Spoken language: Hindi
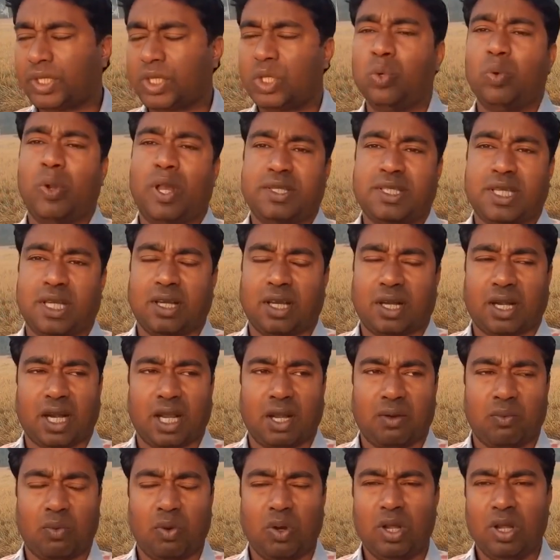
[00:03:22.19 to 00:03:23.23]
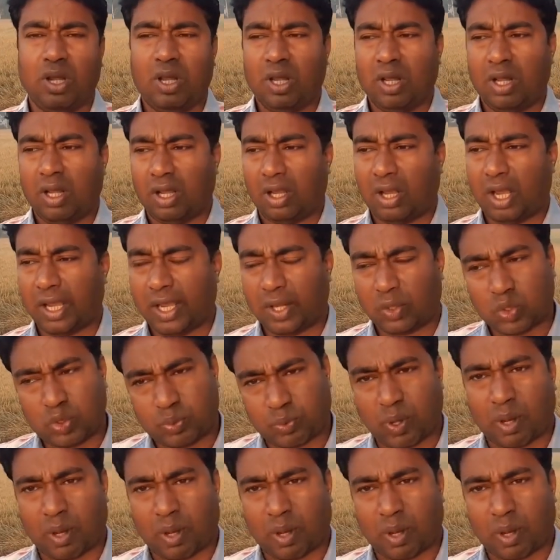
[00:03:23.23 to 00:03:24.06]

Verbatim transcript: क्यों ऐसा कर रहा है वो अगर कुछ